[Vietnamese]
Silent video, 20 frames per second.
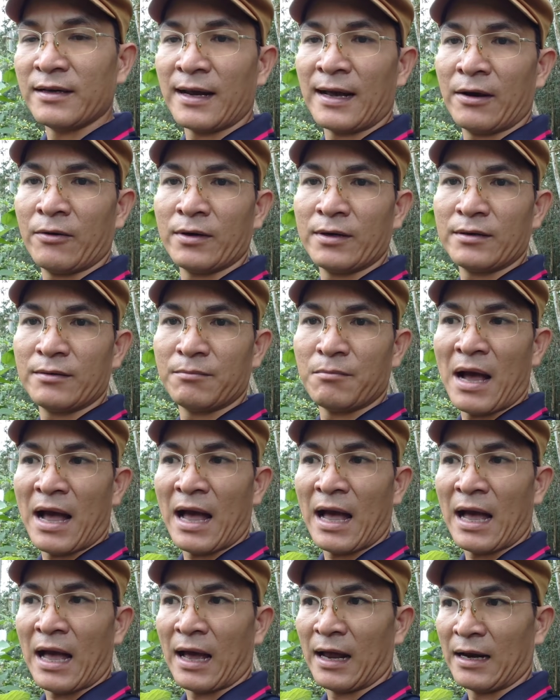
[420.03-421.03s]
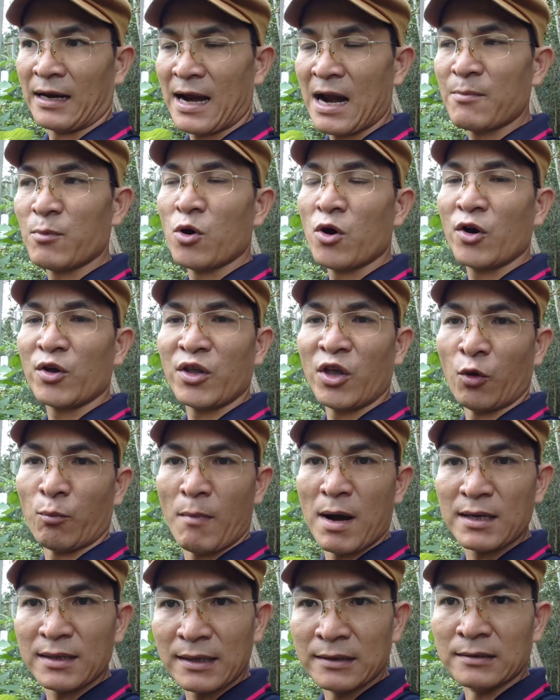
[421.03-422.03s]
cái người nào mà ra mồ hôi
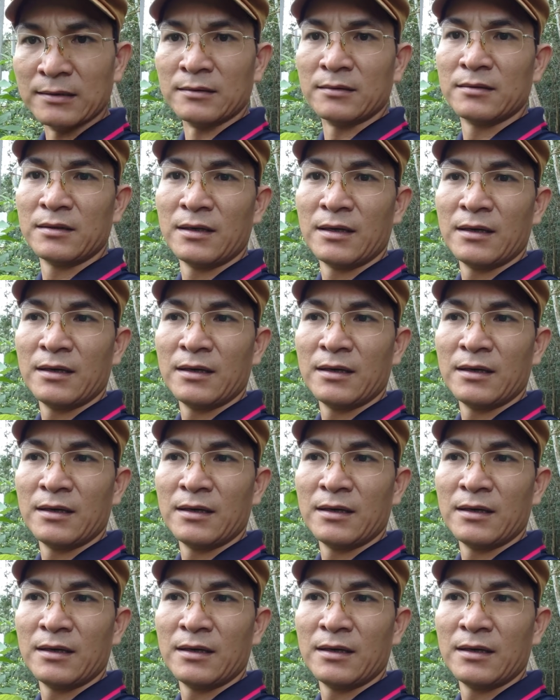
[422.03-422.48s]
nhiều bất thường